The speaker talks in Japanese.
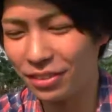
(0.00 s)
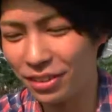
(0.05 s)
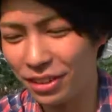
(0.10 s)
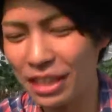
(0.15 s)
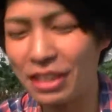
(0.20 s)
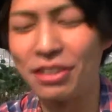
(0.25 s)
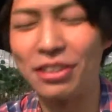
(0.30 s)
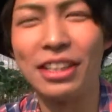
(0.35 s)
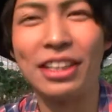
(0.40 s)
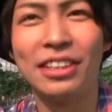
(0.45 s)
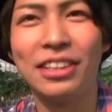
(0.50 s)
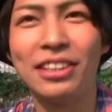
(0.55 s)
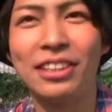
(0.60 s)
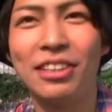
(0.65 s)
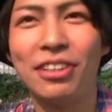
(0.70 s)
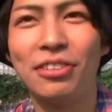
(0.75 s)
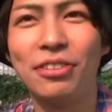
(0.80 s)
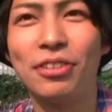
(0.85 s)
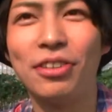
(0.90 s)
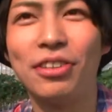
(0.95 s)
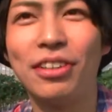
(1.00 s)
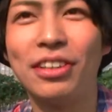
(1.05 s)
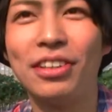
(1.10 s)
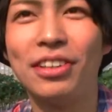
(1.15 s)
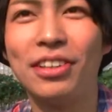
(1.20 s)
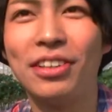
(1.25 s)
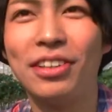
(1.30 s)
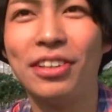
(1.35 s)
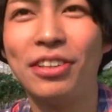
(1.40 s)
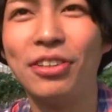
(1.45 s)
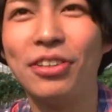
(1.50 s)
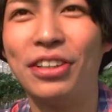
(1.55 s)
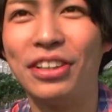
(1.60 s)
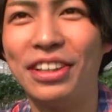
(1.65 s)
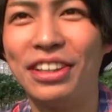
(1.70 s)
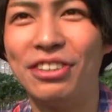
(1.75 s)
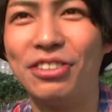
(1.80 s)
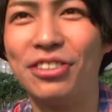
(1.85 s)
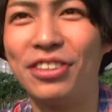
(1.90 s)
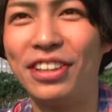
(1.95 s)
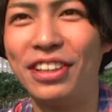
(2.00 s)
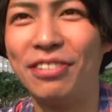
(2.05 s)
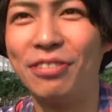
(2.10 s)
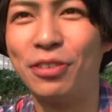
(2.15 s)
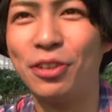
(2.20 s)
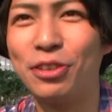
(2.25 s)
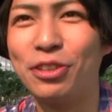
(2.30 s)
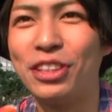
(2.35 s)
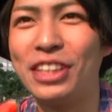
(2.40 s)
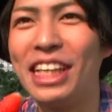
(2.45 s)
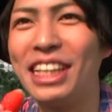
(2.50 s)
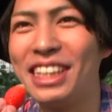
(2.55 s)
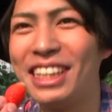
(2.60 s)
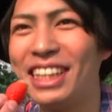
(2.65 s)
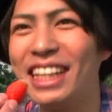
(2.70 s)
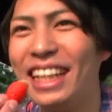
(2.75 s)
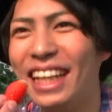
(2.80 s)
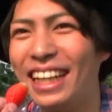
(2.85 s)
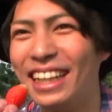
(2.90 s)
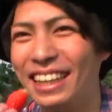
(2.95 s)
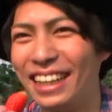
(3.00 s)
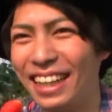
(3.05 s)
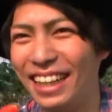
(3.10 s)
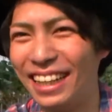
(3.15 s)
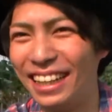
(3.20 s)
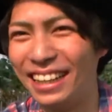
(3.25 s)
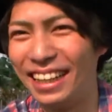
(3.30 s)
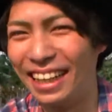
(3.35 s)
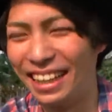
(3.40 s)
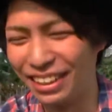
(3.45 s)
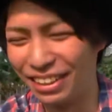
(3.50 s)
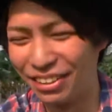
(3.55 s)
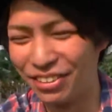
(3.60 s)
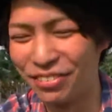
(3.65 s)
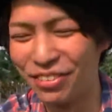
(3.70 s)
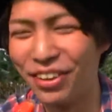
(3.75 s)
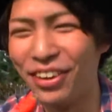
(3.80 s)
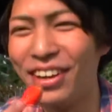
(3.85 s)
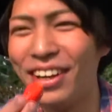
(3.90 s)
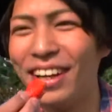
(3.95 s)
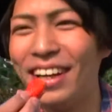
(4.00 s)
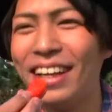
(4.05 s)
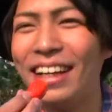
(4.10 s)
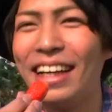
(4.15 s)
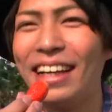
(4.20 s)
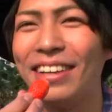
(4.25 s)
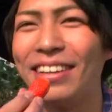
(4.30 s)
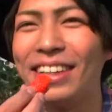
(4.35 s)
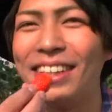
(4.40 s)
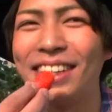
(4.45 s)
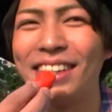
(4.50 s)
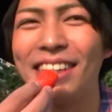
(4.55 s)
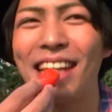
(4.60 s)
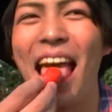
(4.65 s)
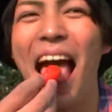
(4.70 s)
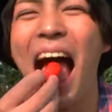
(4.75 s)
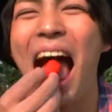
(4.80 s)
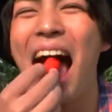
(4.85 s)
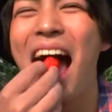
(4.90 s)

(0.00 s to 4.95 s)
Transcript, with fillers: 説なんですけど、これはどうなんでしょうかね。僕説なんでなんとも。いただきます。